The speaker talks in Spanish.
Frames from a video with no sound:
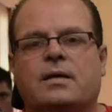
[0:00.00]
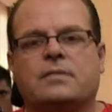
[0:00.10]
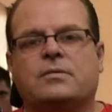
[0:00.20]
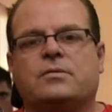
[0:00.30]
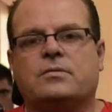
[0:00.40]

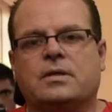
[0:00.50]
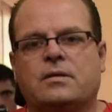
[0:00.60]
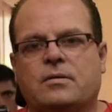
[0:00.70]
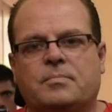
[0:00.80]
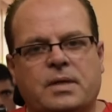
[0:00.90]
Alejandro
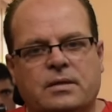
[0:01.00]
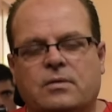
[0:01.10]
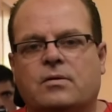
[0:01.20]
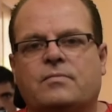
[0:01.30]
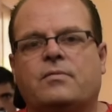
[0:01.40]
Torrico y
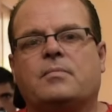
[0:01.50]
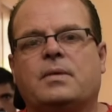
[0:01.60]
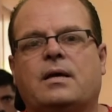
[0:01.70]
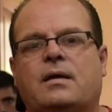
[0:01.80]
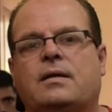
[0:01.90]
presto
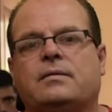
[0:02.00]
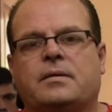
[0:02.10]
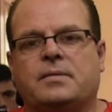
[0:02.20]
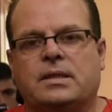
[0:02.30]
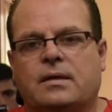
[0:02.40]
conformidad a la
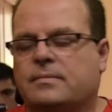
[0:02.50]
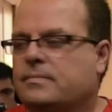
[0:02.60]
entrevista.